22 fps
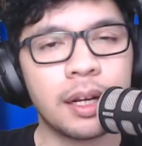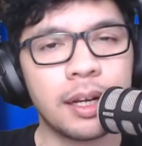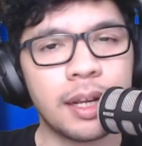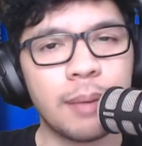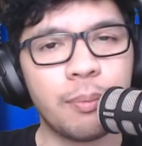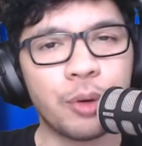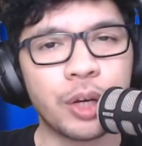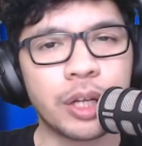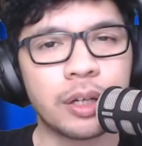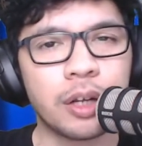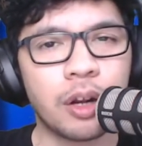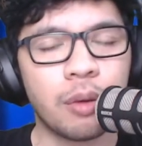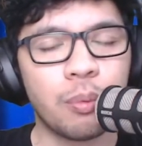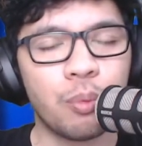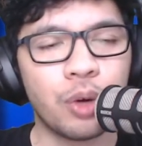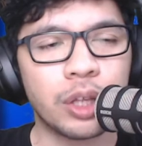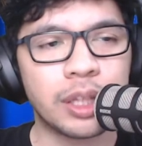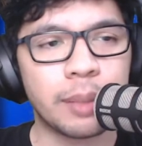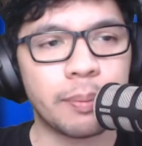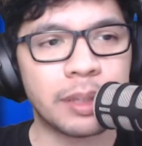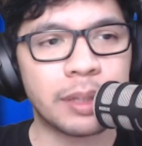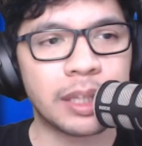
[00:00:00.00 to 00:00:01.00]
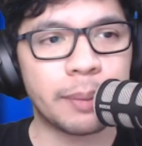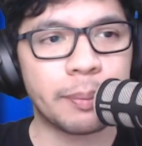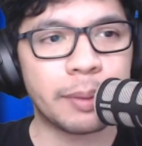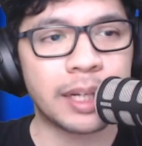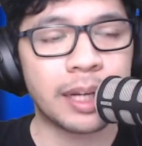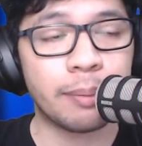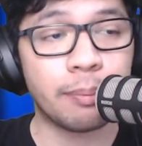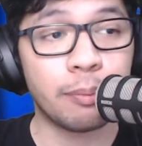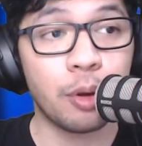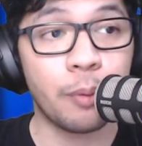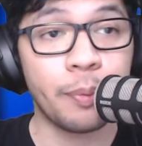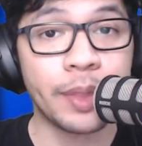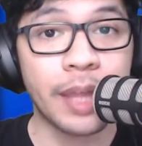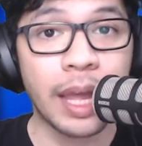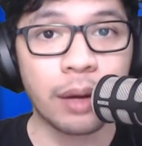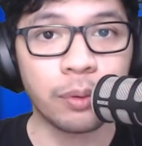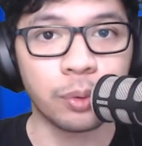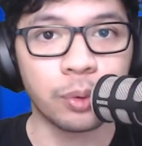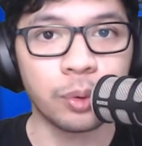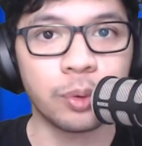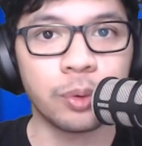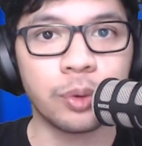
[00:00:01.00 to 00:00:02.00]
Dan mungkin kalau buat teman-teman yang belum
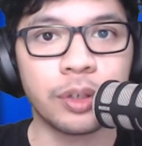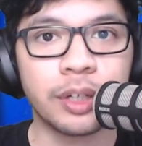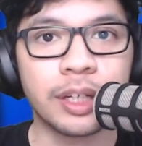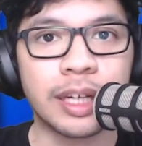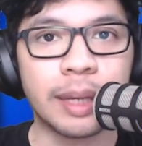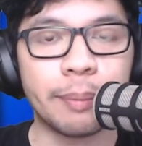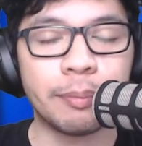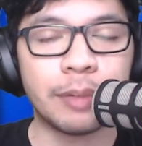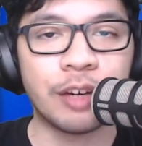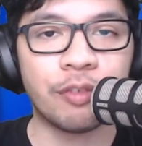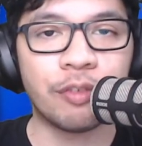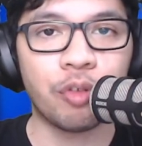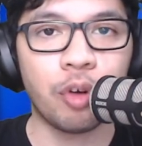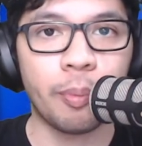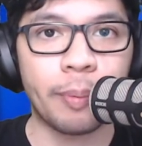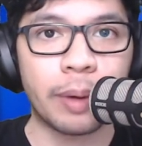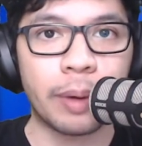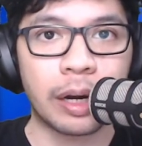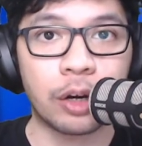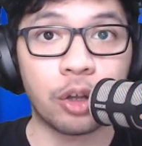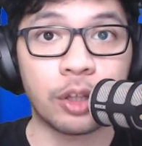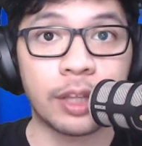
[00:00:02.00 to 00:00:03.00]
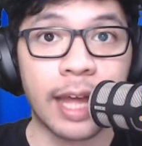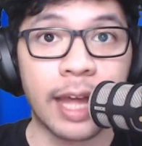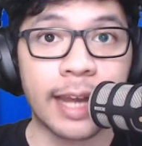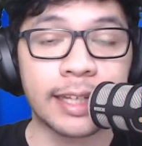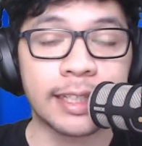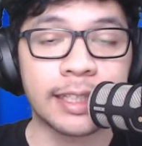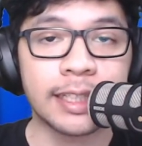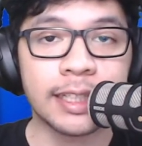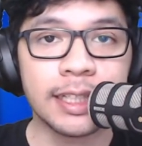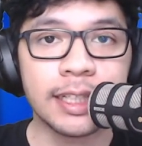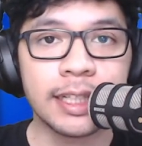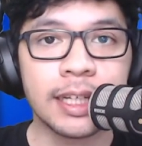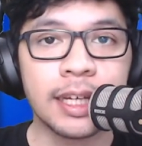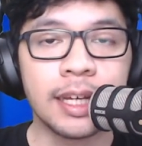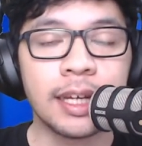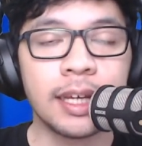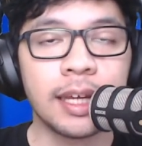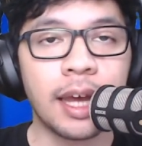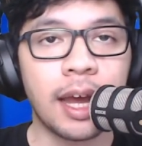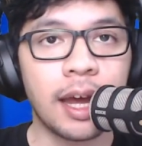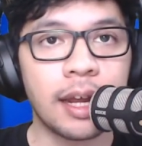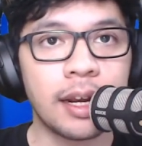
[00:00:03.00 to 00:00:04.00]
tahu, gamedeveloper.id
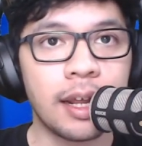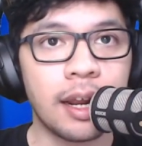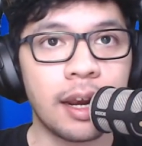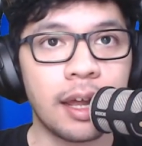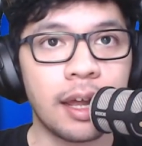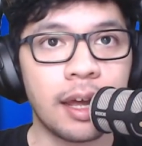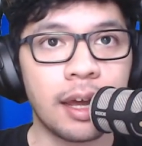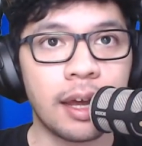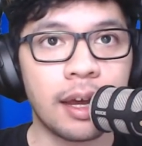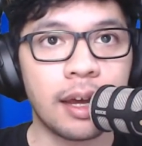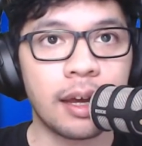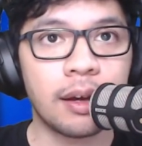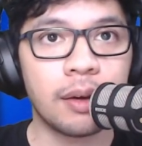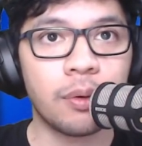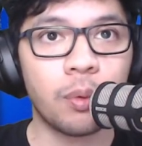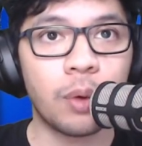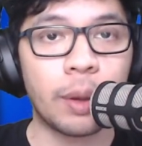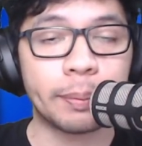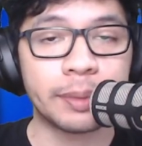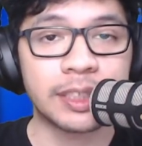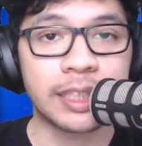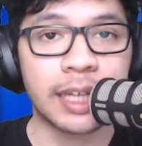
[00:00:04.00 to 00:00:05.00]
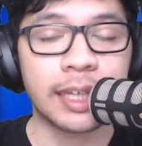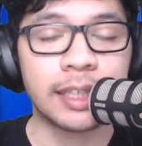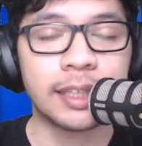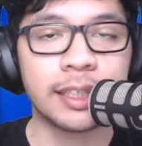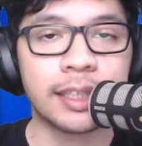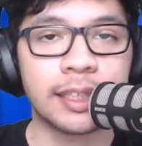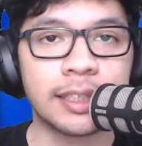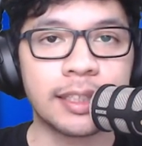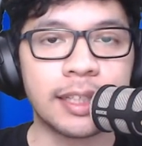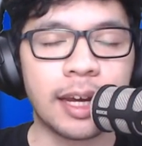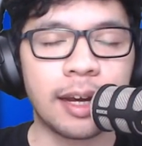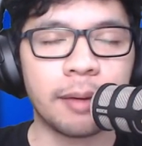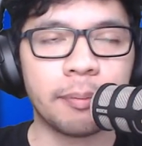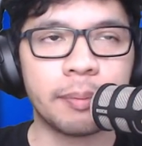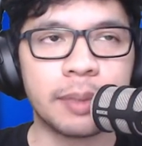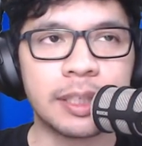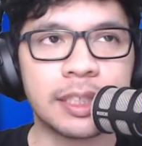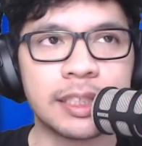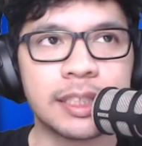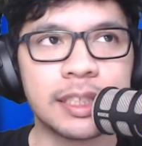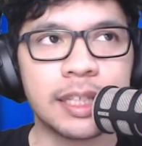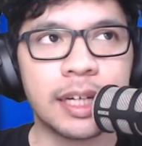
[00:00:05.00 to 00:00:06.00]
adalah website yang
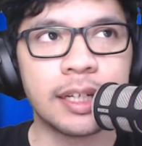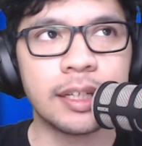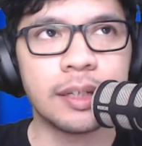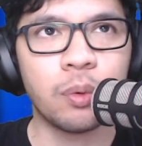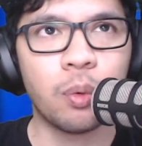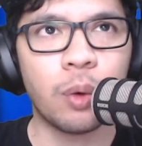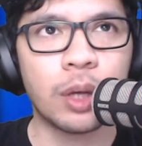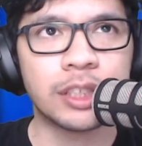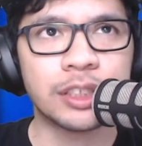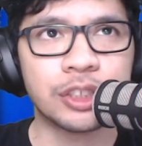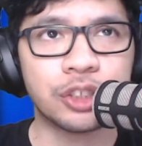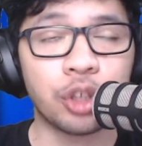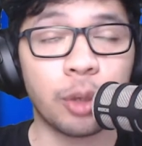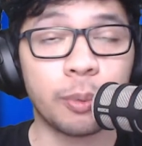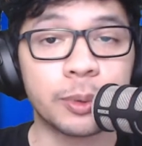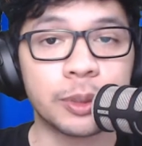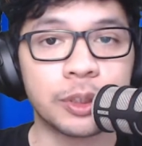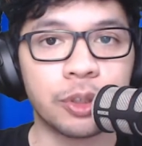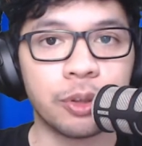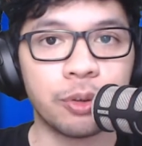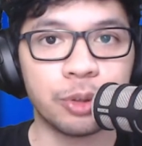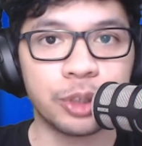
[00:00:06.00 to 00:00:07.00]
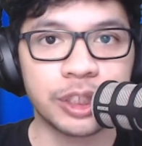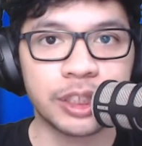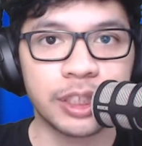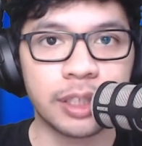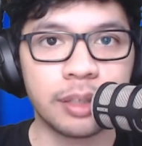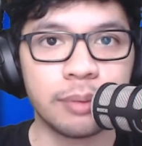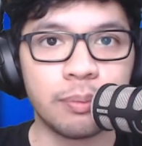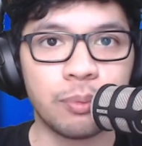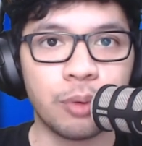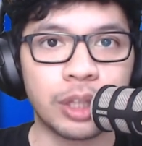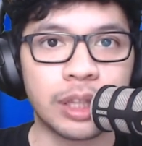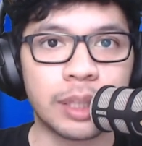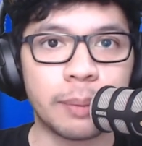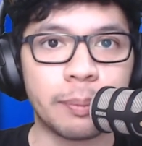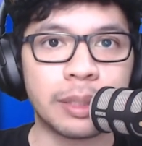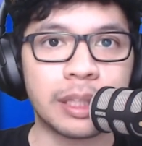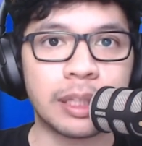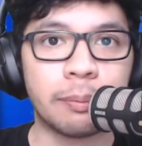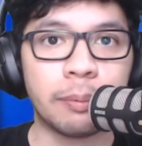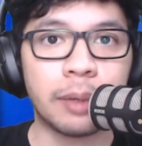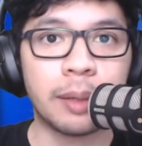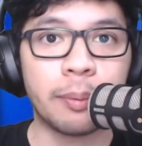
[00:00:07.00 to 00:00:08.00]
menjadi one stop solution buat
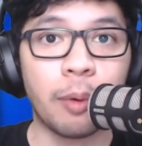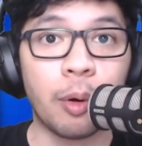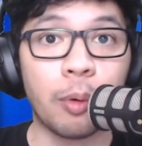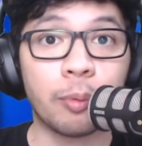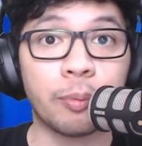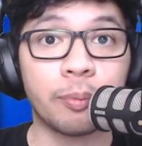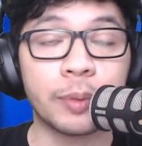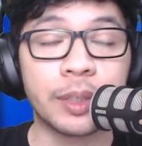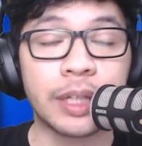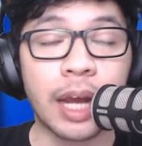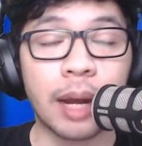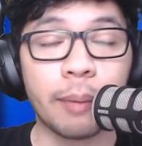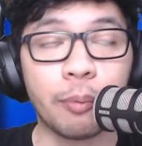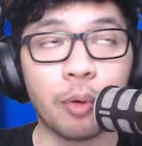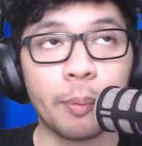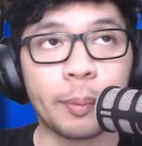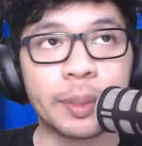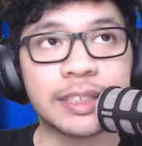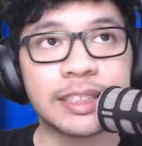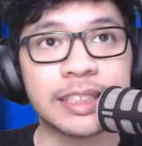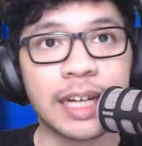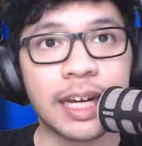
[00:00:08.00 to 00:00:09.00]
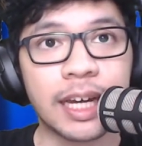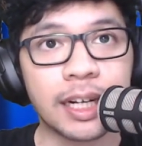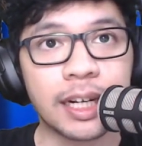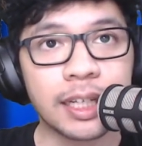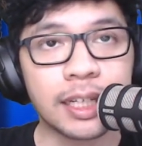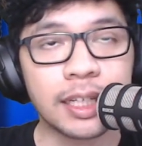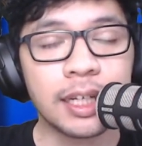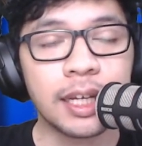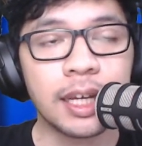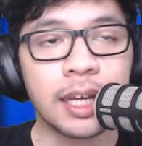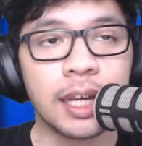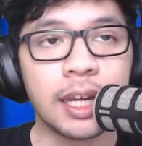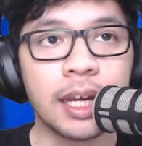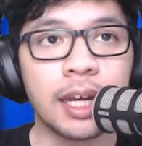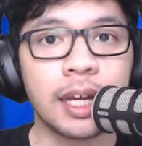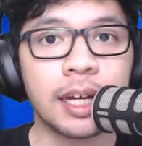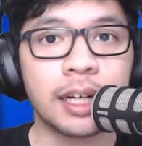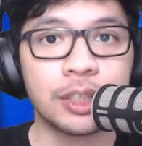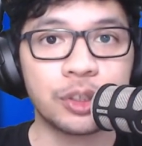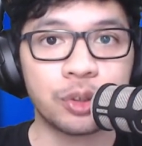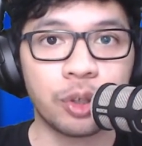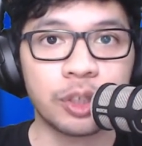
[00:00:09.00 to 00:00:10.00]
teman-teman yang mau mencari
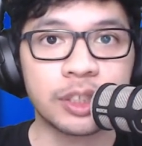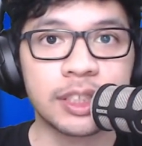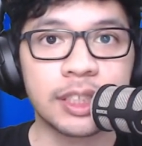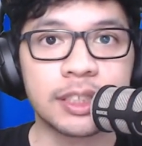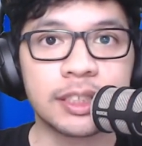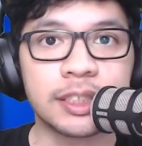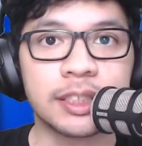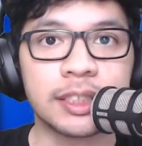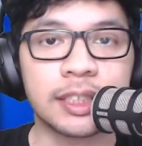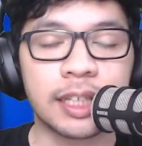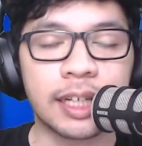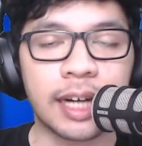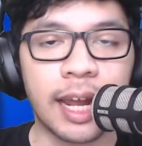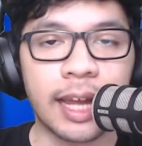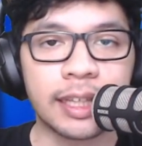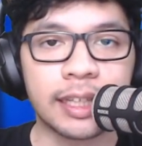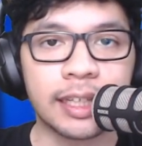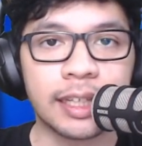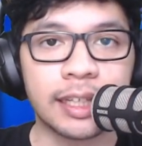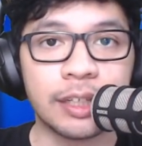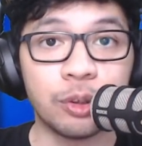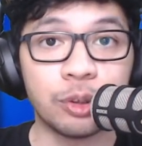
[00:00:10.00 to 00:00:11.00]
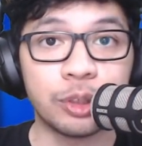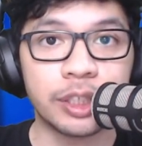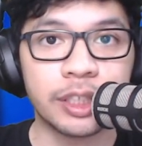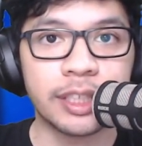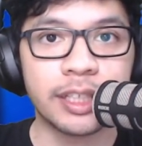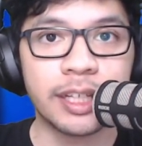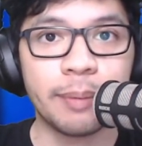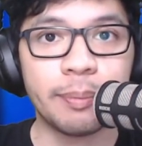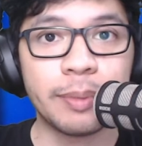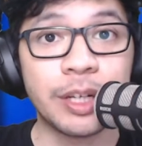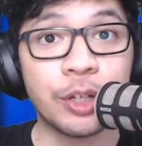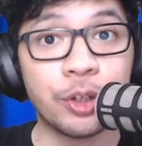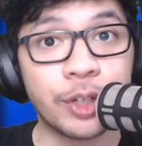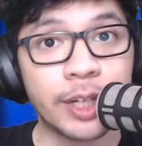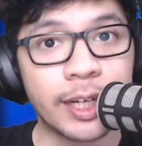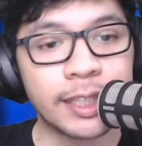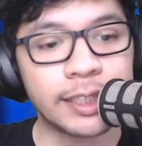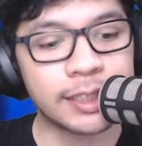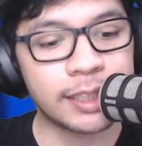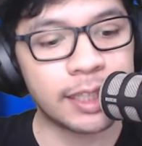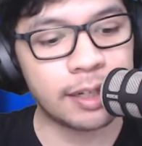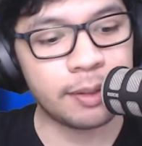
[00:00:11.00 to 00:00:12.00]
resources terkait industri game di
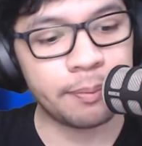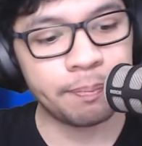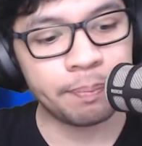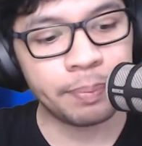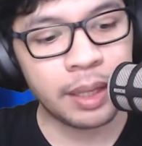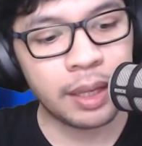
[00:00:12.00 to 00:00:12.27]
Indonesia.